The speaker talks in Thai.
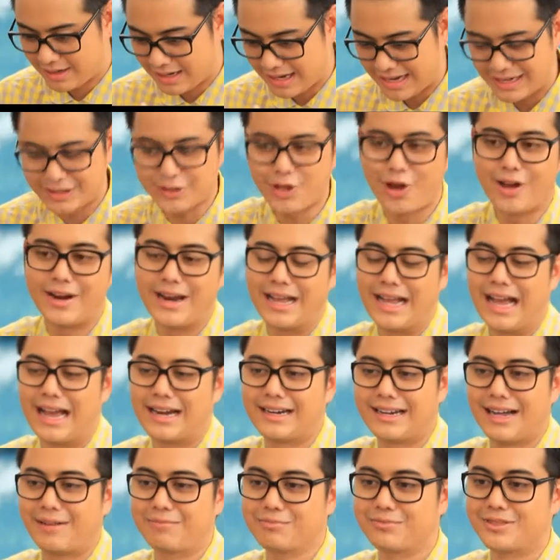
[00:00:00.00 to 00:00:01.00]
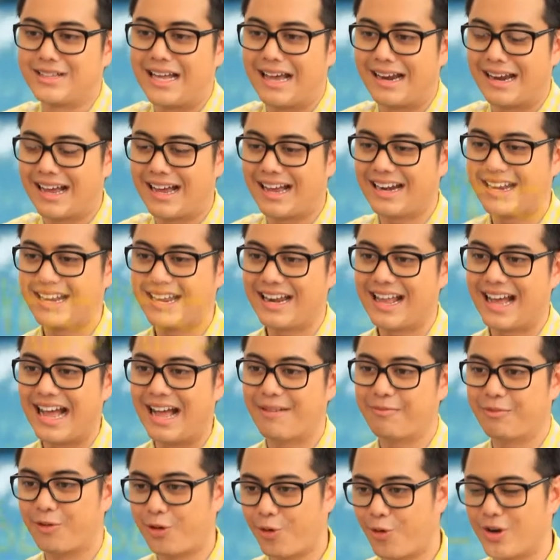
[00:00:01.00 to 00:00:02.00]
ขั้นตอนในการทำสารคดีนะครั
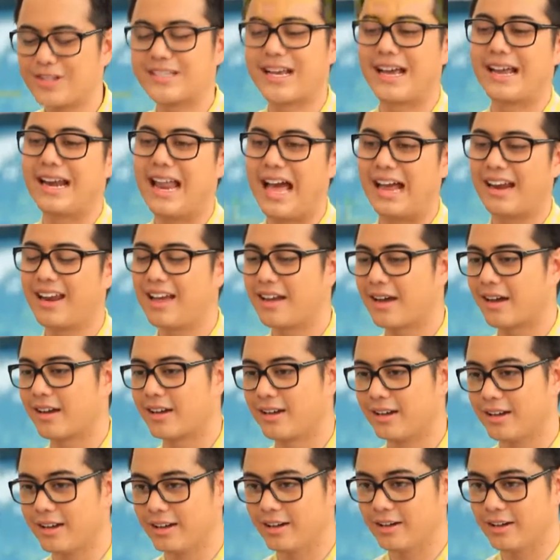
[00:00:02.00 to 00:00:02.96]
บ หัวใจหลักเลยก็คือ